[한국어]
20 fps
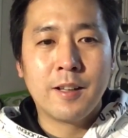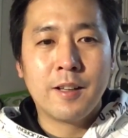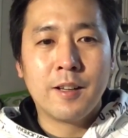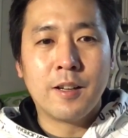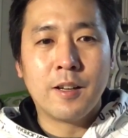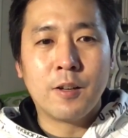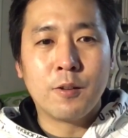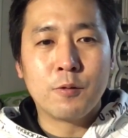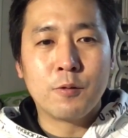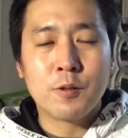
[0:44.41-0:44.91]

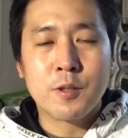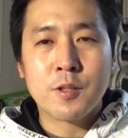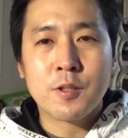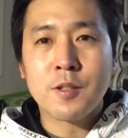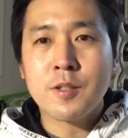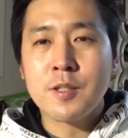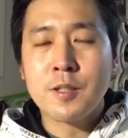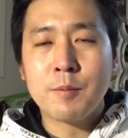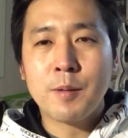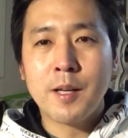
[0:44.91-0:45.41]
아, 우리
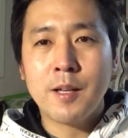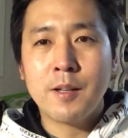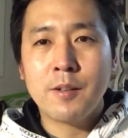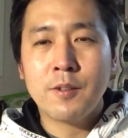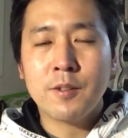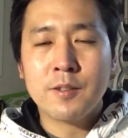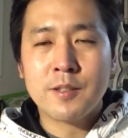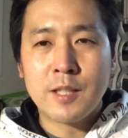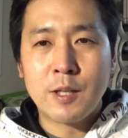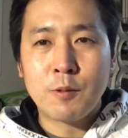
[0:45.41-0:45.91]
천재
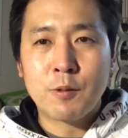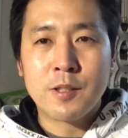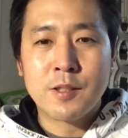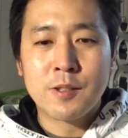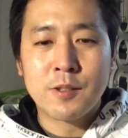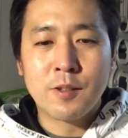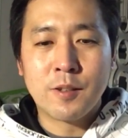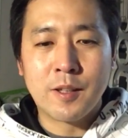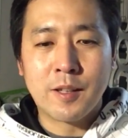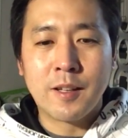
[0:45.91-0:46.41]
파일럿 싸우기
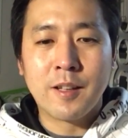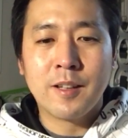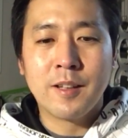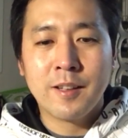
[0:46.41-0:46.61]
싫어해.